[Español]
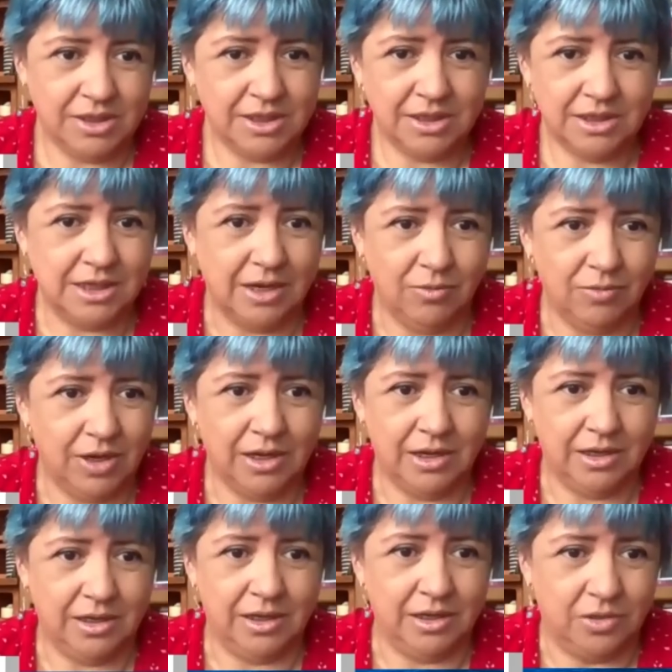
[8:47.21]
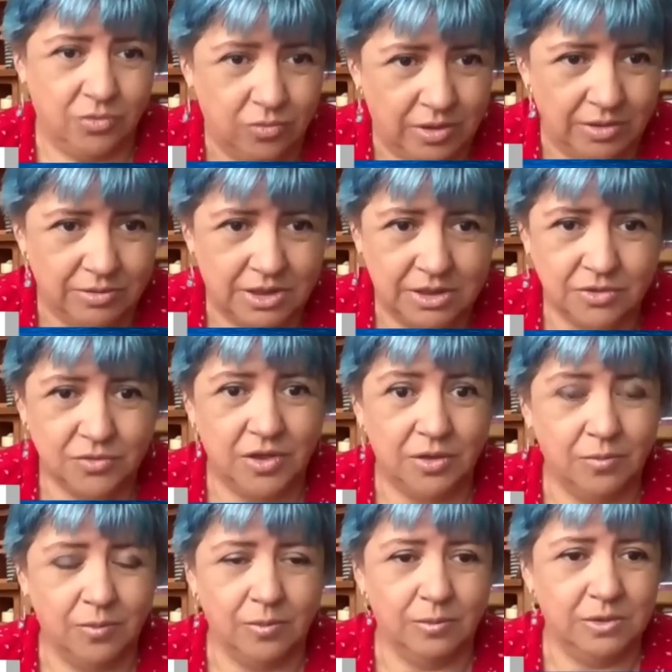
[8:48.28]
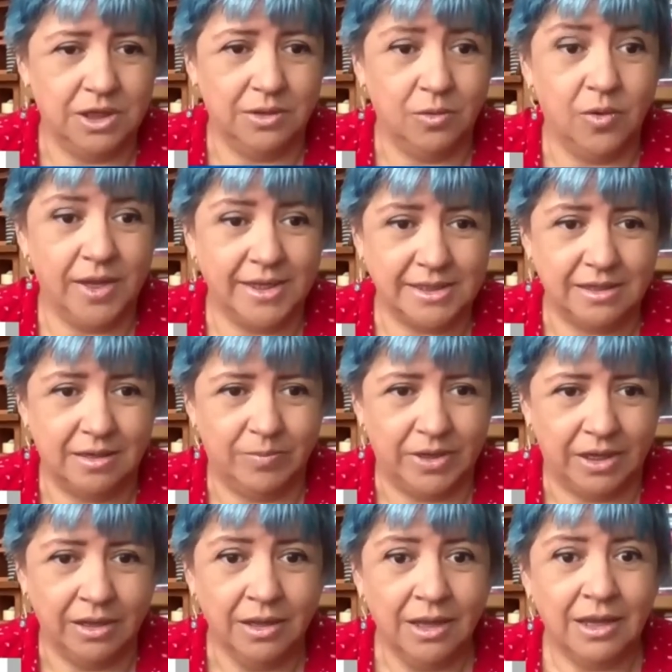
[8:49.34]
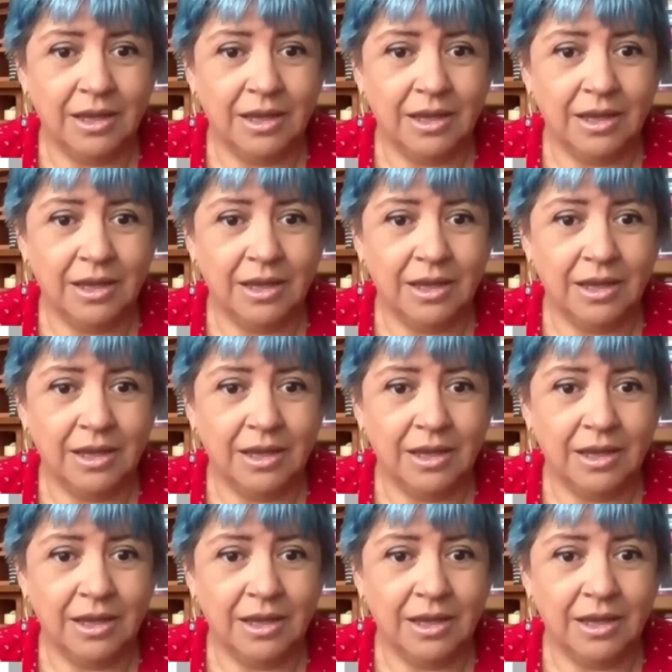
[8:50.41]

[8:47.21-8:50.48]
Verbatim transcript: esa es ya una caricatura, o sea, eso ya no, ya no es el PRI.